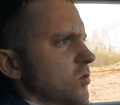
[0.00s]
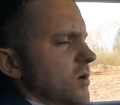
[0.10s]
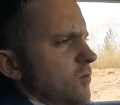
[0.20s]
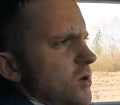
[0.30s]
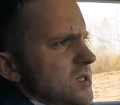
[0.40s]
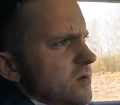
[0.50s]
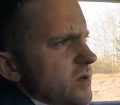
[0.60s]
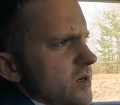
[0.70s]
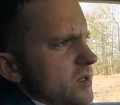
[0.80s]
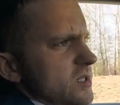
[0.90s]

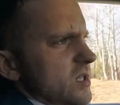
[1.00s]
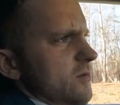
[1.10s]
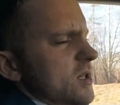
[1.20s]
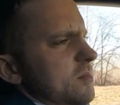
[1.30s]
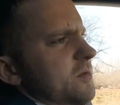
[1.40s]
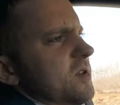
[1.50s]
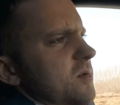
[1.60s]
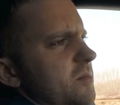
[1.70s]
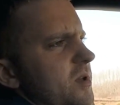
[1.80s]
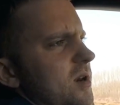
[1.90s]
Удовольствие езды в этом
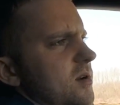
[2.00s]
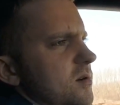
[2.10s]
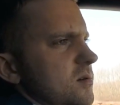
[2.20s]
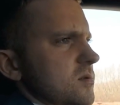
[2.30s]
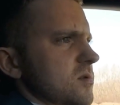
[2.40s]
автомобиле,